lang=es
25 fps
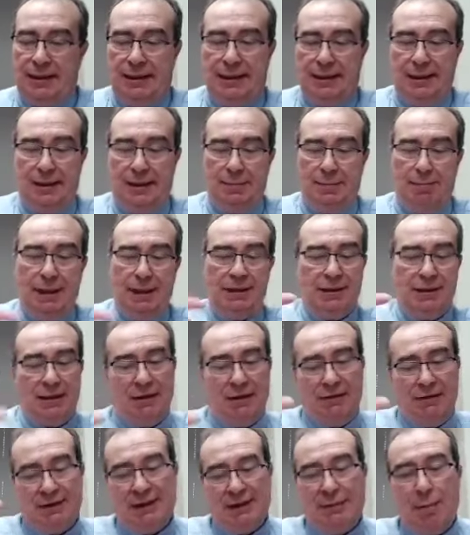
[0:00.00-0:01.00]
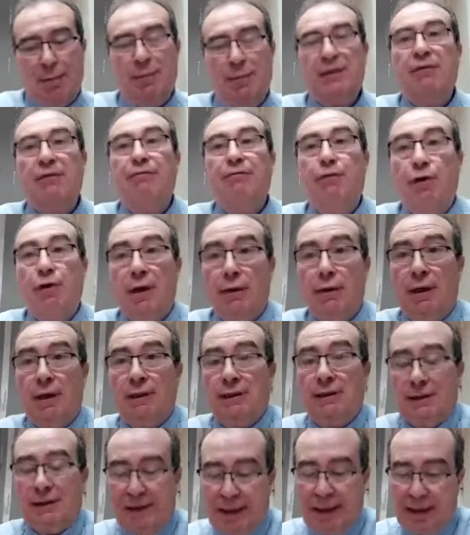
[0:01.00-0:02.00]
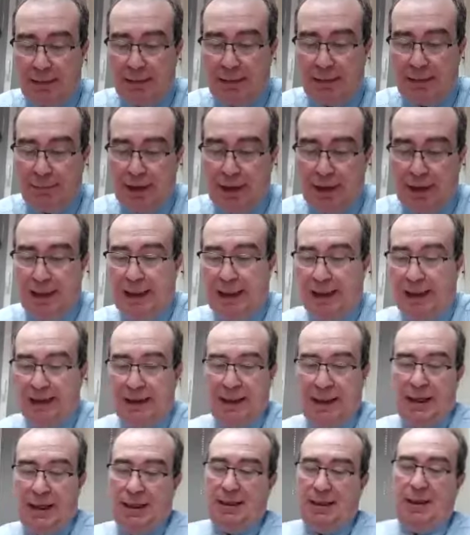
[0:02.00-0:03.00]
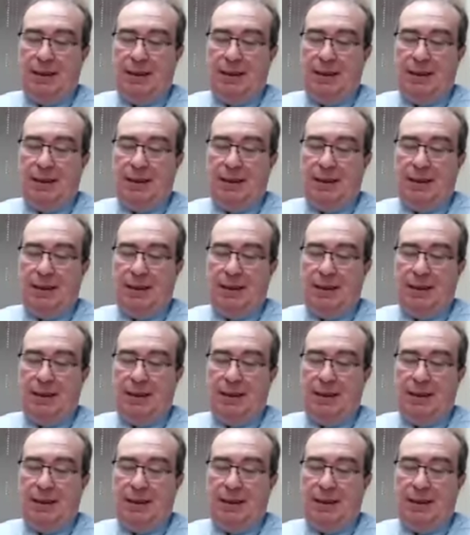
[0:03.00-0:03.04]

eh, más, enfocado más a las enseñanzas militares.